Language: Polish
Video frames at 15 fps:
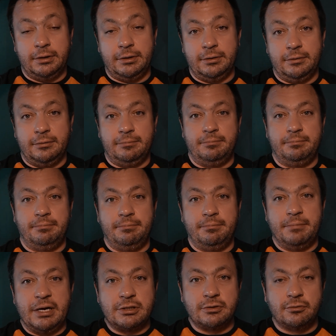E,
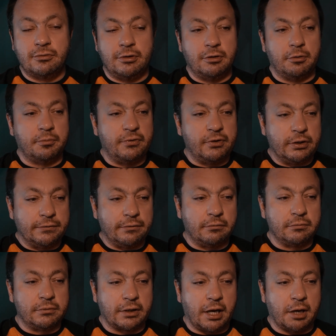mecz, który
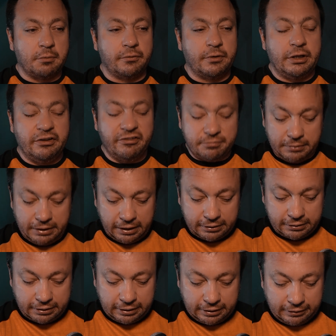obfitował mu, tak jak mówię, i w
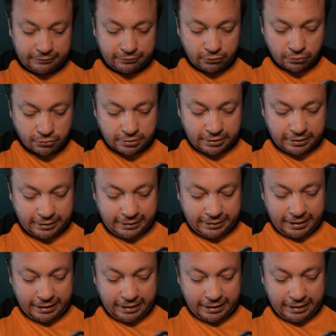mijanki, i w torze,